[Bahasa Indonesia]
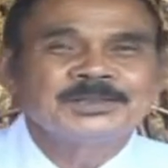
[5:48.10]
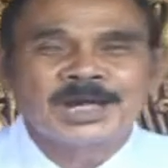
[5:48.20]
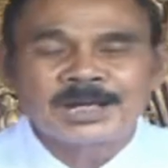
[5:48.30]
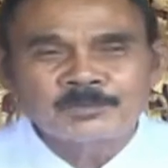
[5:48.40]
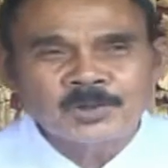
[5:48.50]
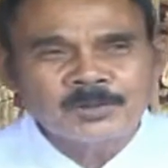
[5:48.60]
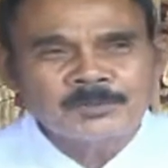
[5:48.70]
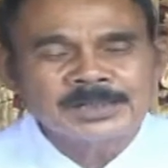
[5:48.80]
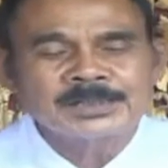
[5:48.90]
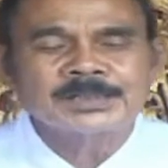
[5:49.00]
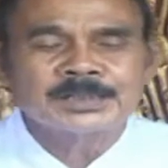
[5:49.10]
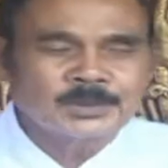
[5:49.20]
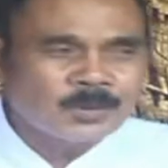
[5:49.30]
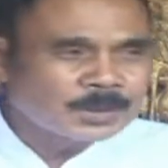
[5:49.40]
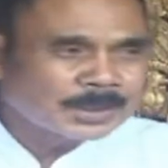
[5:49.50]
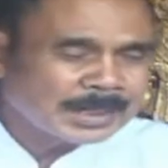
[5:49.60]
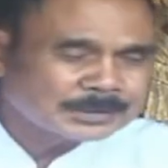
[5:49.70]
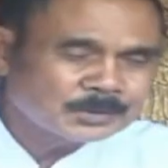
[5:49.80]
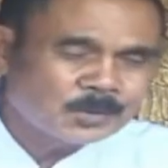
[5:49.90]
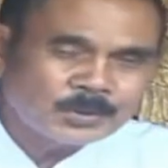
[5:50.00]
Darmo mungkin getok anda
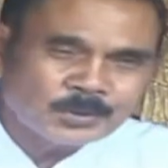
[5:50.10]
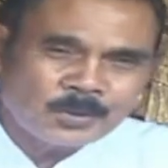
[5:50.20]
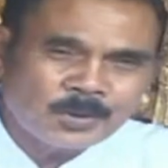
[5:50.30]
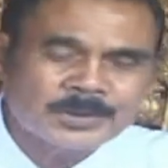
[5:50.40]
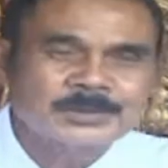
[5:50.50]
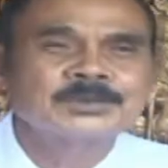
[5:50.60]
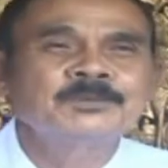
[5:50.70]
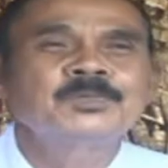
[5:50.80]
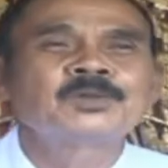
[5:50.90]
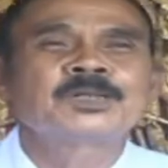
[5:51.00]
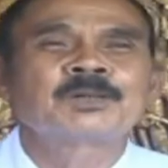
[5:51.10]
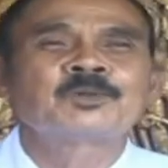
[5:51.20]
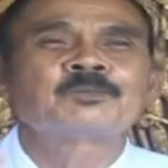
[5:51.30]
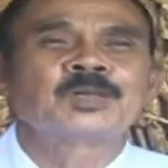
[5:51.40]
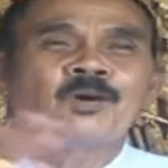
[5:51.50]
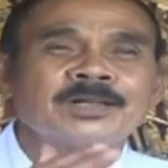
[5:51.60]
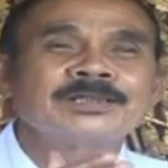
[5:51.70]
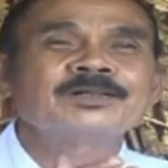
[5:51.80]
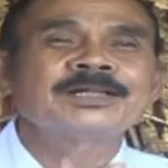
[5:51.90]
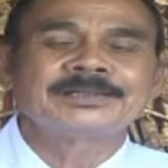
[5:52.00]
sing gitu kan belum Darmo blok
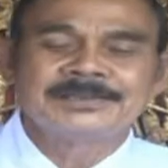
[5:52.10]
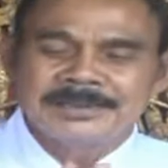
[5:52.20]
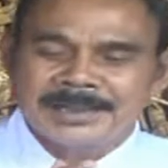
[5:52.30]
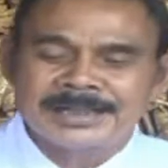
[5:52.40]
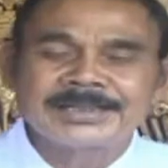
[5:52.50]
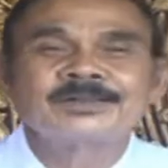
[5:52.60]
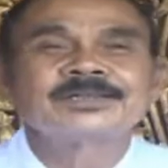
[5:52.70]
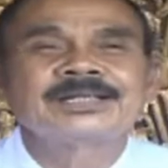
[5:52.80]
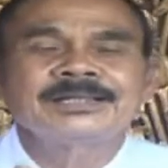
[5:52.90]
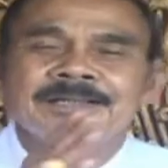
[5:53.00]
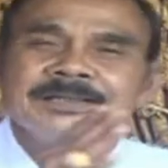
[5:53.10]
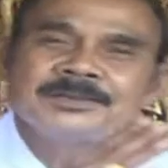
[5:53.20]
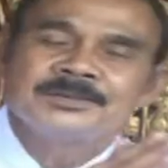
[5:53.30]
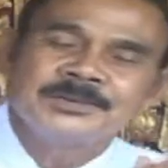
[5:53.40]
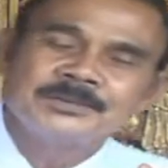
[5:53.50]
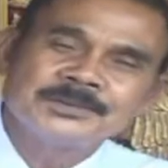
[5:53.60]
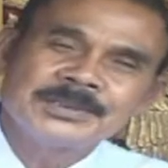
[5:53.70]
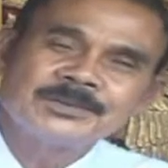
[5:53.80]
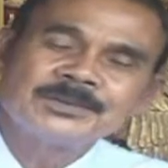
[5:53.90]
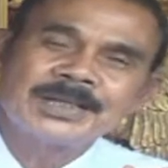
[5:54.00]
niko kok Nah niko jadi
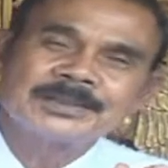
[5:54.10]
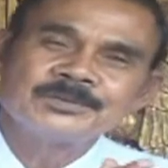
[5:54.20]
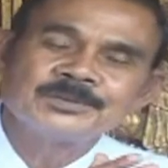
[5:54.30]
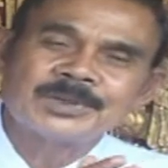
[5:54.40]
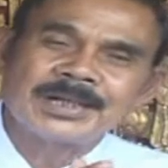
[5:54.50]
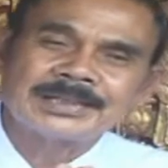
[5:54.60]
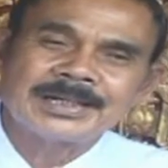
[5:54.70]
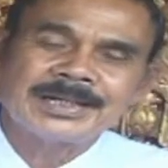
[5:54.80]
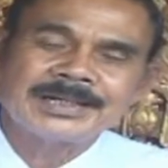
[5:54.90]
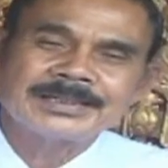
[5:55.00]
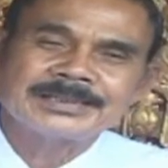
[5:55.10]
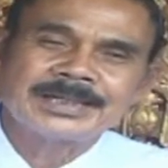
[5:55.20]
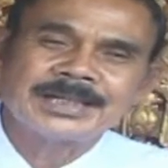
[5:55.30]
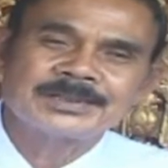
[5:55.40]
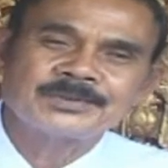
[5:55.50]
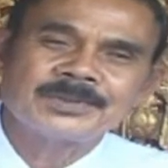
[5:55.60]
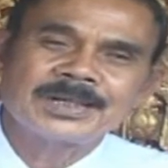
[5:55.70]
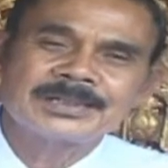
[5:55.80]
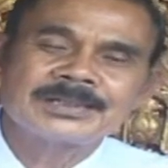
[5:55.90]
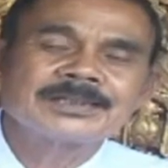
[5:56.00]
itulah tujuannya kita itu
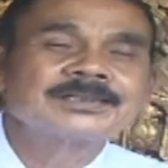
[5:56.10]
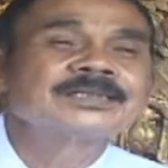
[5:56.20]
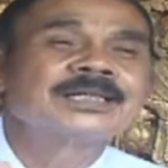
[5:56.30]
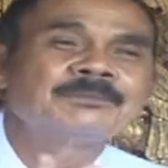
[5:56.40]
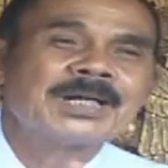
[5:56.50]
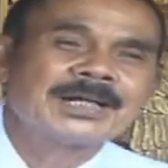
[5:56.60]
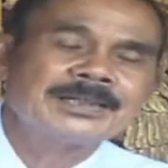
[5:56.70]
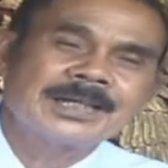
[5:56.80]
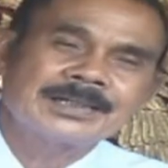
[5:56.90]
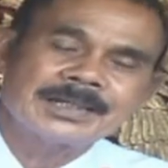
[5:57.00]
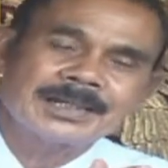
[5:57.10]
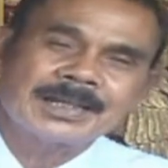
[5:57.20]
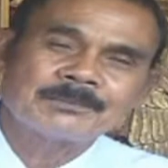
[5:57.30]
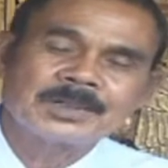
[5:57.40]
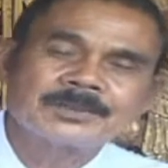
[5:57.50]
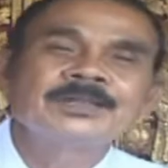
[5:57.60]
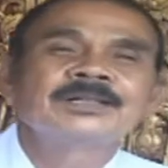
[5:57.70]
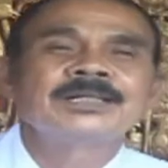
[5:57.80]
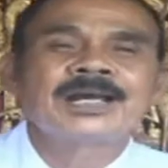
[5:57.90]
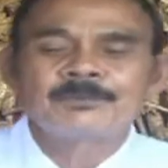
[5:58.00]
artinya keseimbangan antara darmo atau
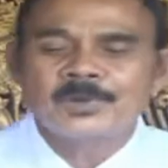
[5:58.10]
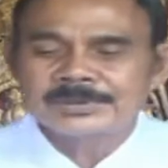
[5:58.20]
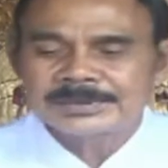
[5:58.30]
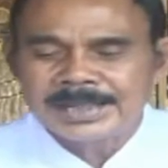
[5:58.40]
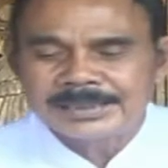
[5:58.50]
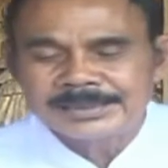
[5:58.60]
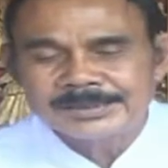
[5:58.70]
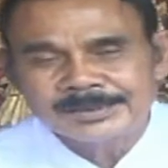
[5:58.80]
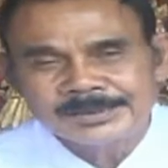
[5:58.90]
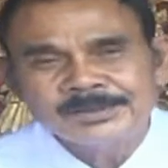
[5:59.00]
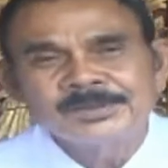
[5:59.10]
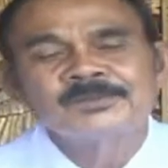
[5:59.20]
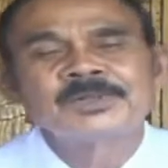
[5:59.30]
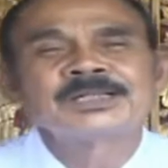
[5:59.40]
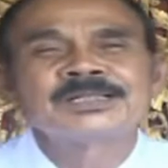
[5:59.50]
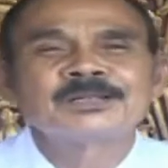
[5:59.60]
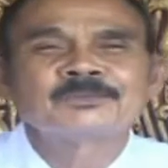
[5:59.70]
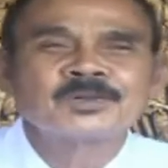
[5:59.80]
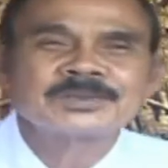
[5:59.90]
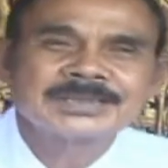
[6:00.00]
nah moksa niko
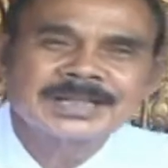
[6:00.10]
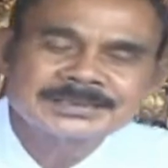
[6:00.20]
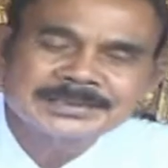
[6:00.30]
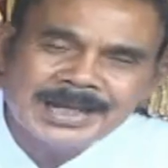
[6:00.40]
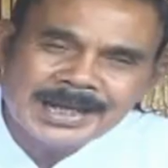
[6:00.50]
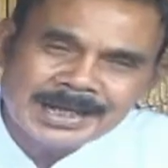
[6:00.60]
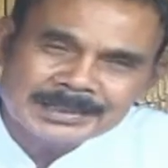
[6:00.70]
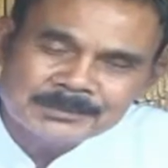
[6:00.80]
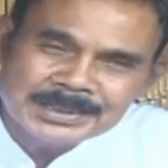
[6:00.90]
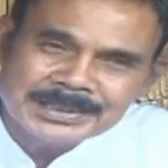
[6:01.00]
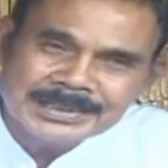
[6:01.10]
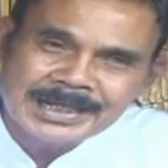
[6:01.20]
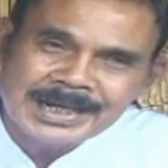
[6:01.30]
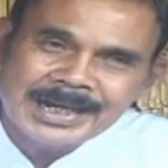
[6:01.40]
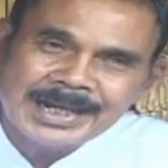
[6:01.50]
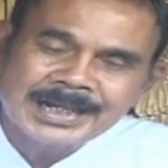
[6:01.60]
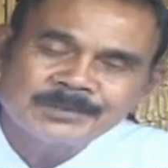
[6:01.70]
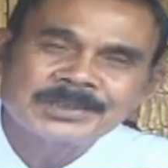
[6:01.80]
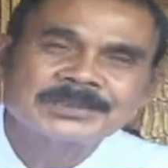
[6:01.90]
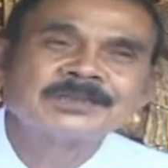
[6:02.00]
wenten moksa saat
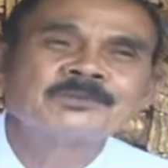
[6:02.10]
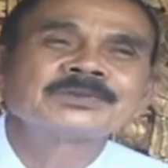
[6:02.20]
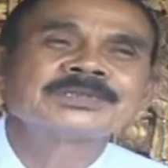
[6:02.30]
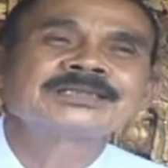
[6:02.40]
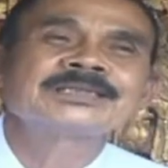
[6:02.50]
meninggal wenten moksa